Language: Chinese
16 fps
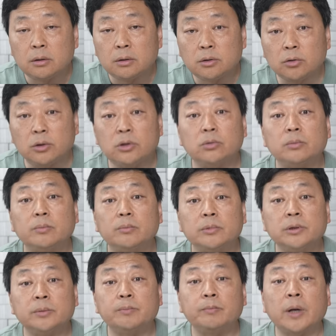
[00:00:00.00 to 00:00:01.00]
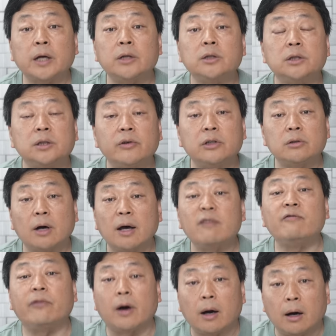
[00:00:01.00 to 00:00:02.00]
有一种拍摄行为叫暗
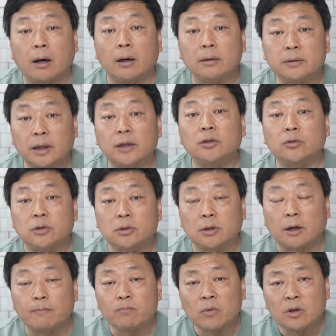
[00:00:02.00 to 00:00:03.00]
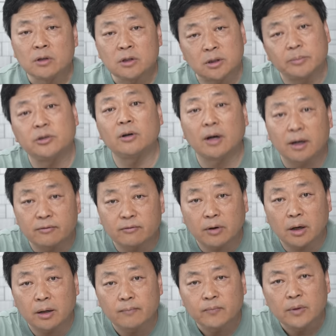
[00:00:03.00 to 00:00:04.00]
访，大家都知道什么叫暗
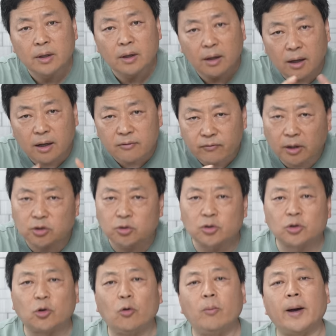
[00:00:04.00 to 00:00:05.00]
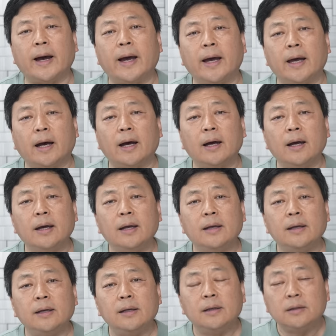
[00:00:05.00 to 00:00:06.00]
访？暗访就是偷拍呀。
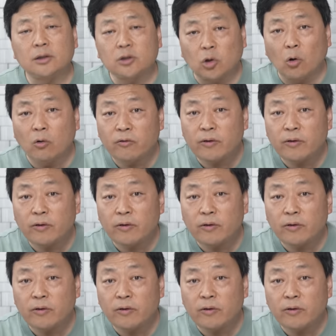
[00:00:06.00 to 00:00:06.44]
那偷